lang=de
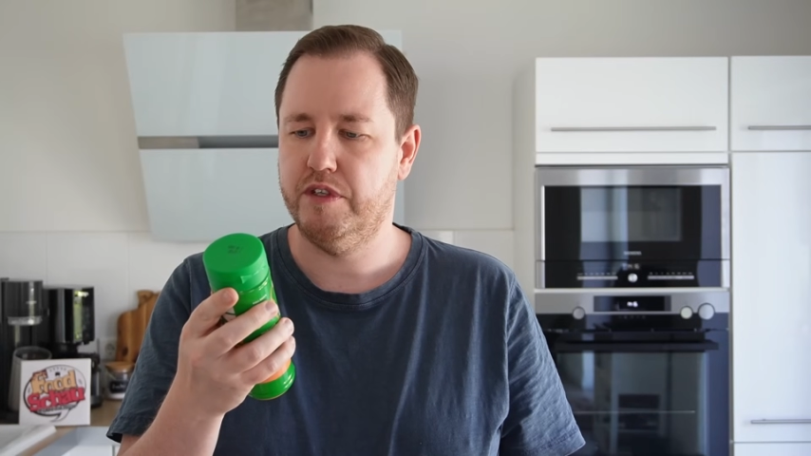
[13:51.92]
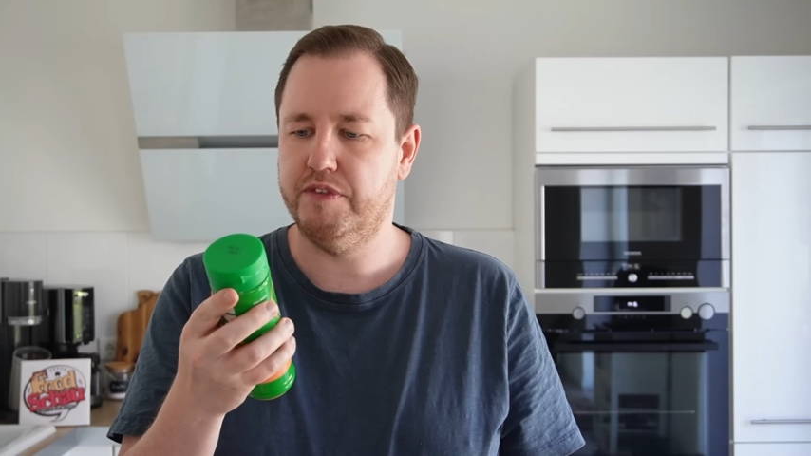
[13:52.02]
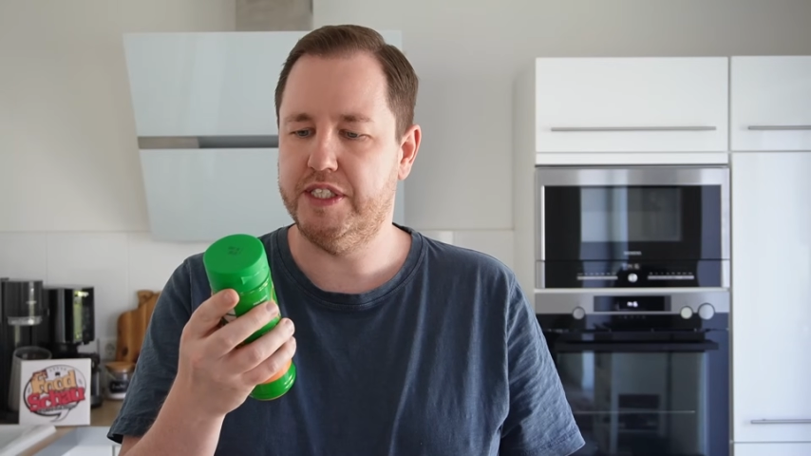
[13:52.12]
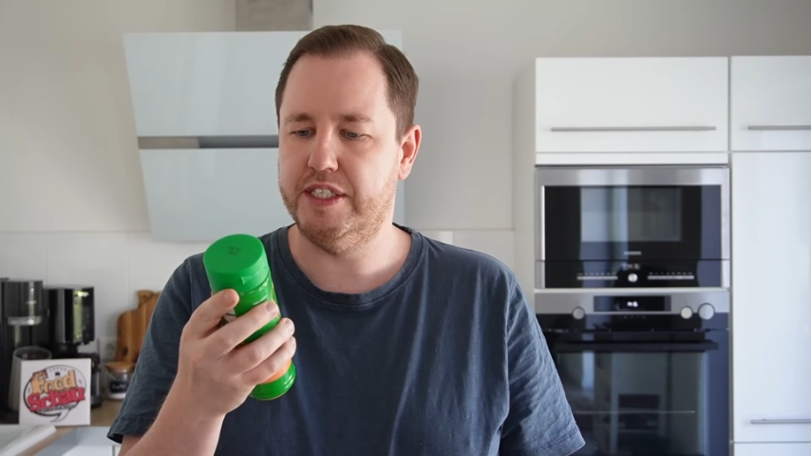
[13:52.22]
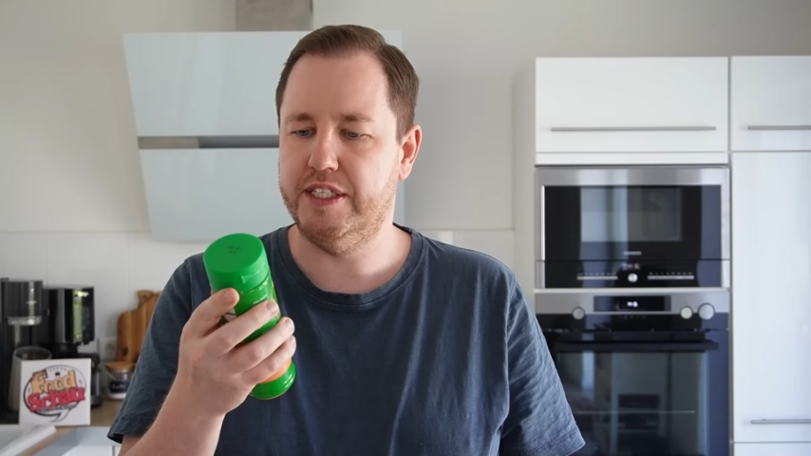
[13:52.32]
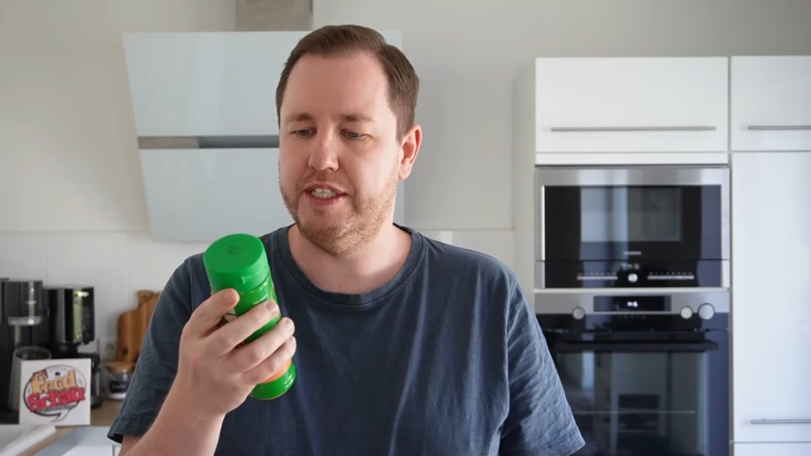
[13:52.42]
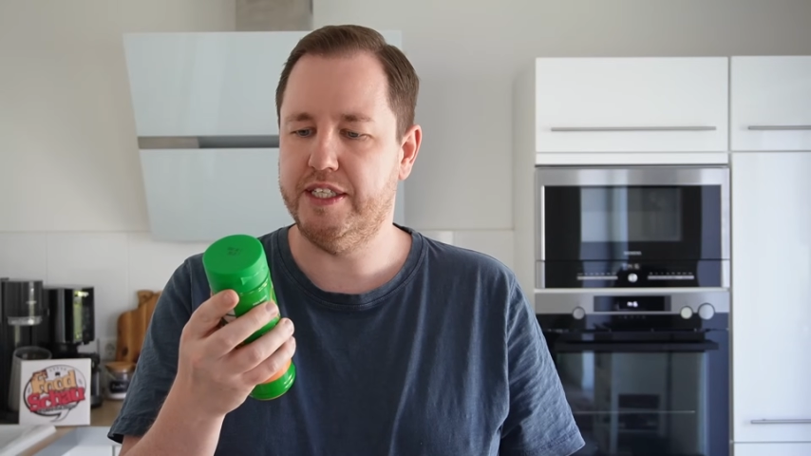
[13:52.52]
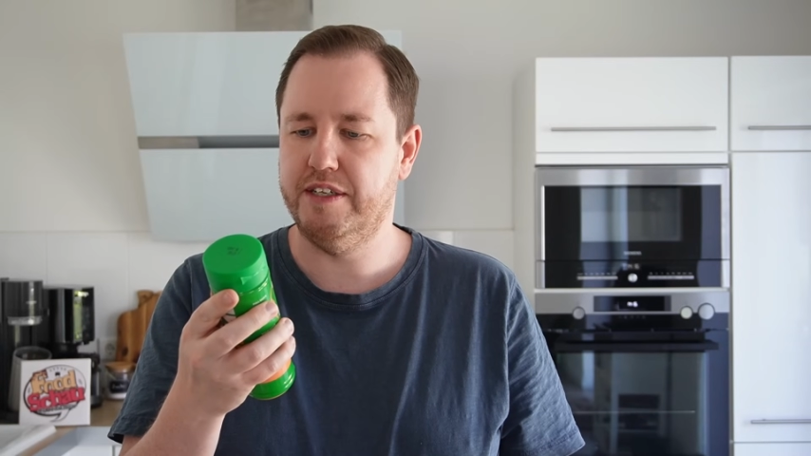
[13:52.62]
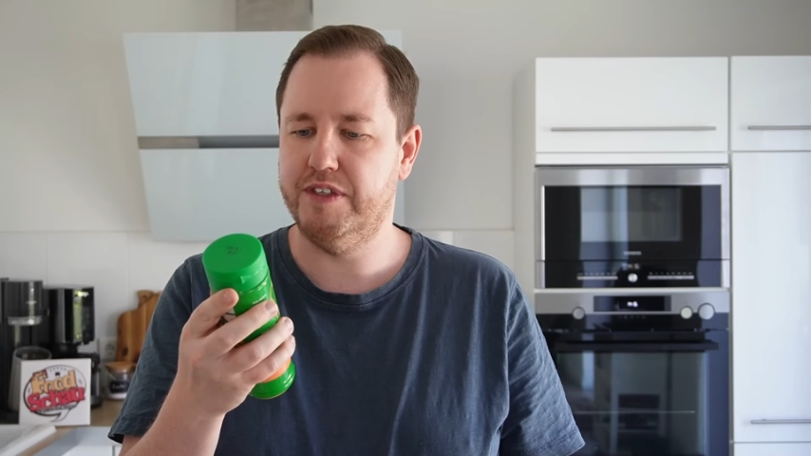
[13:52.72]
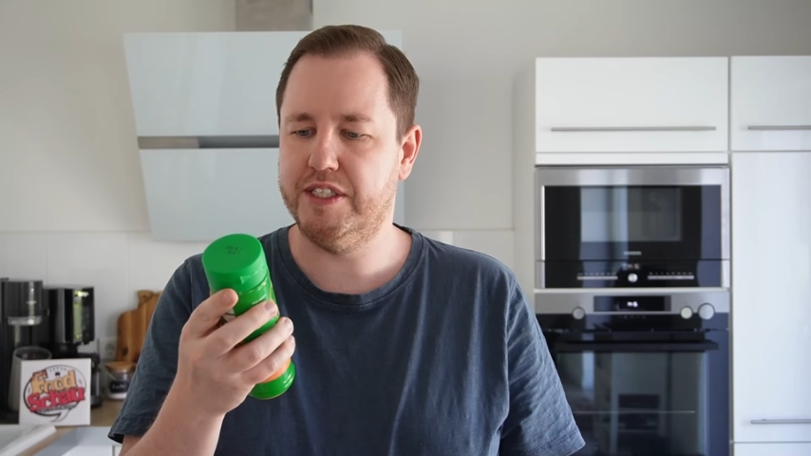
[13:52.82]
Was ist denn hier
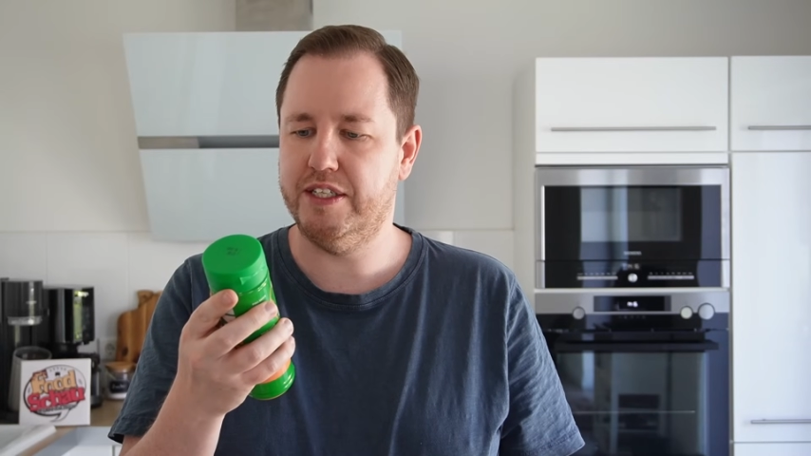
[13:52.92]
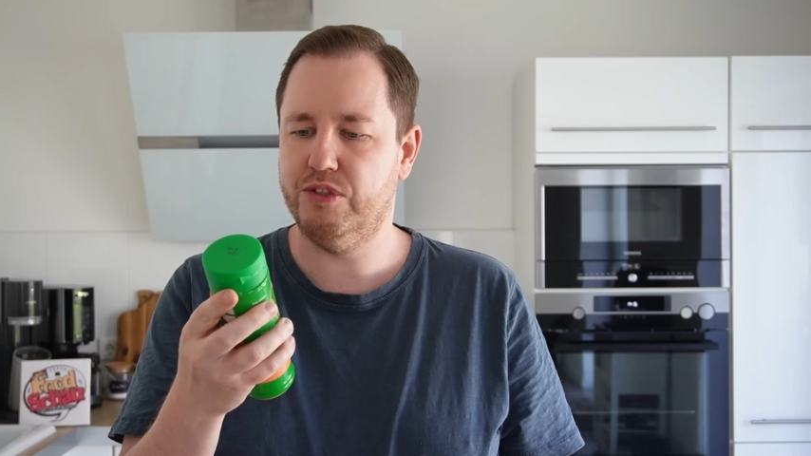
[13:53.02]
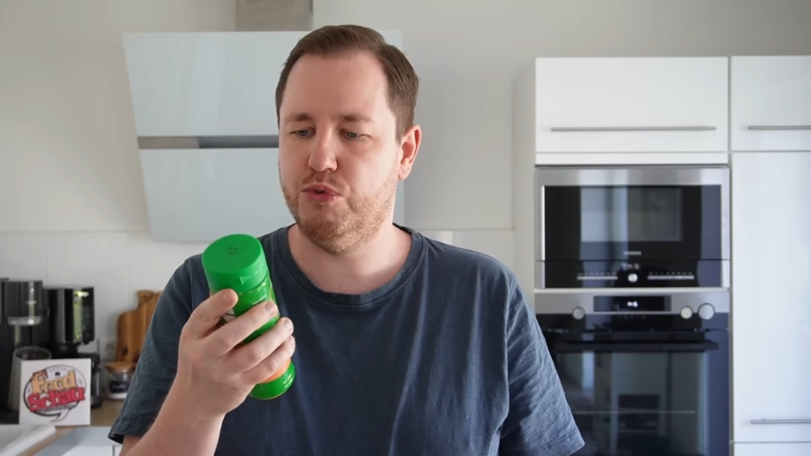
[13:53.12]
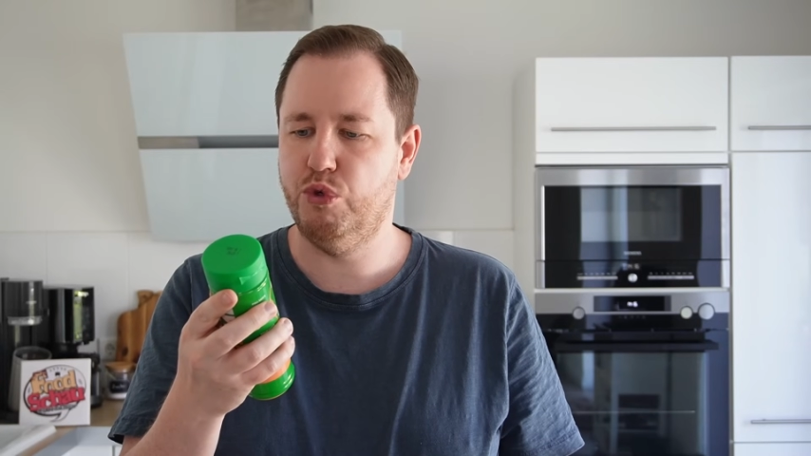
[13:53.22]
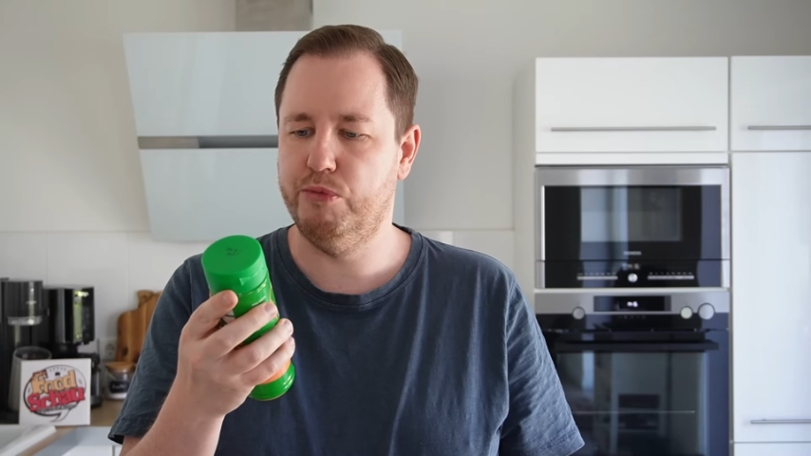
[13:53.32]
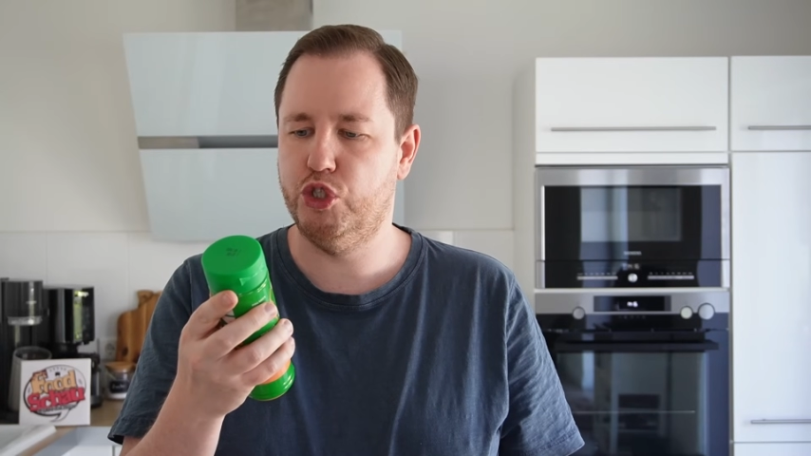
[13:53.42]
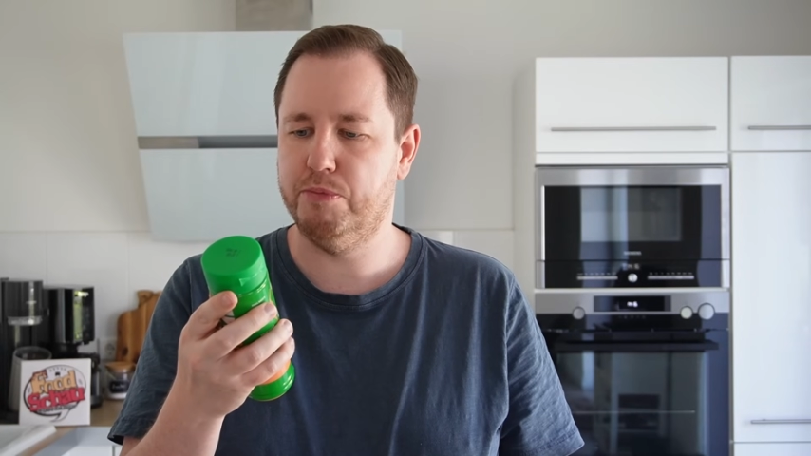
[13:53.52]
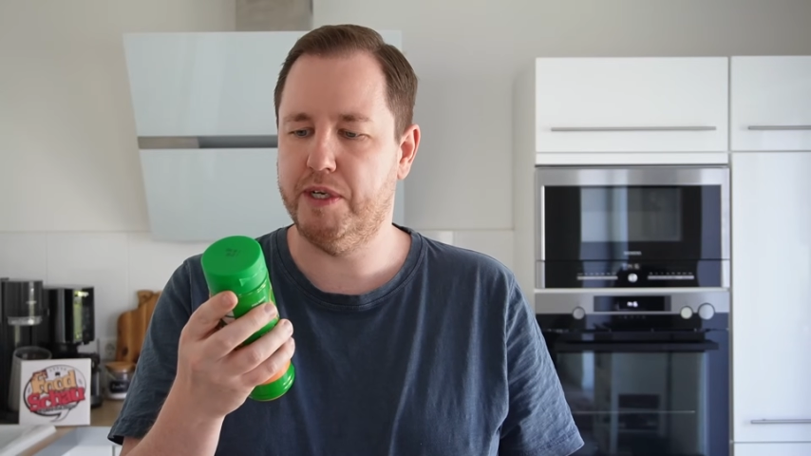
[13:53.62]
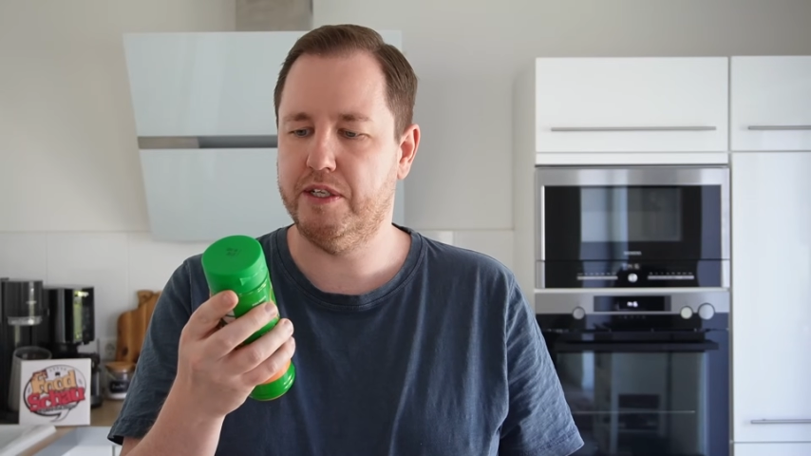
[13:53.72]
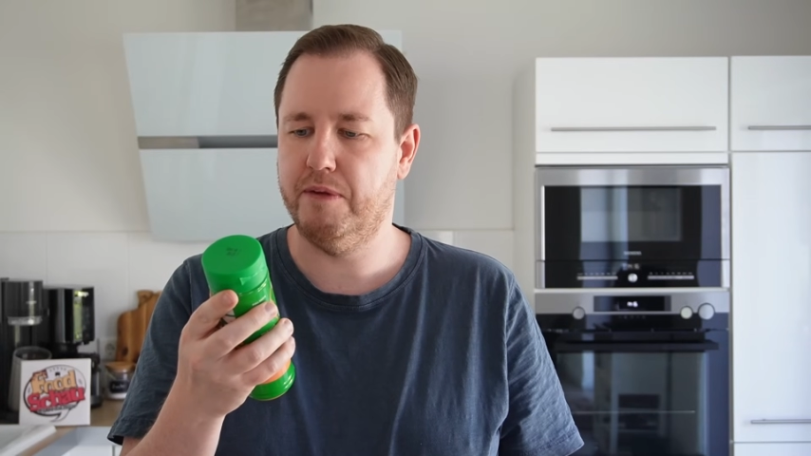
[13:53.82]
drin, was gerade so komisch
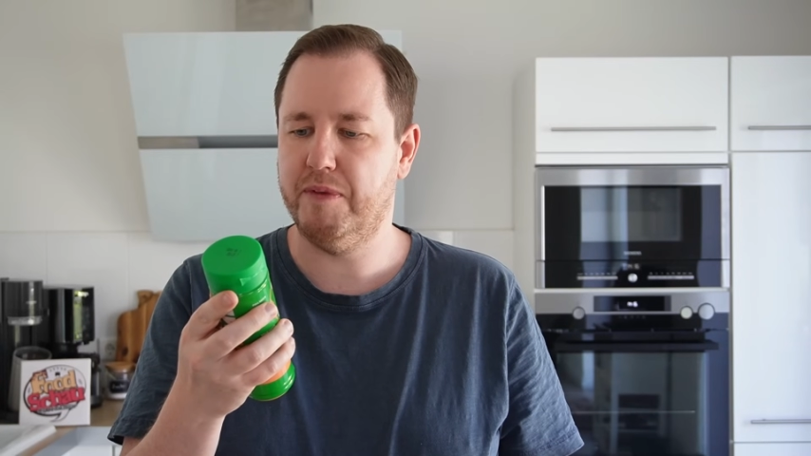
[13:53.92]
schmeckt?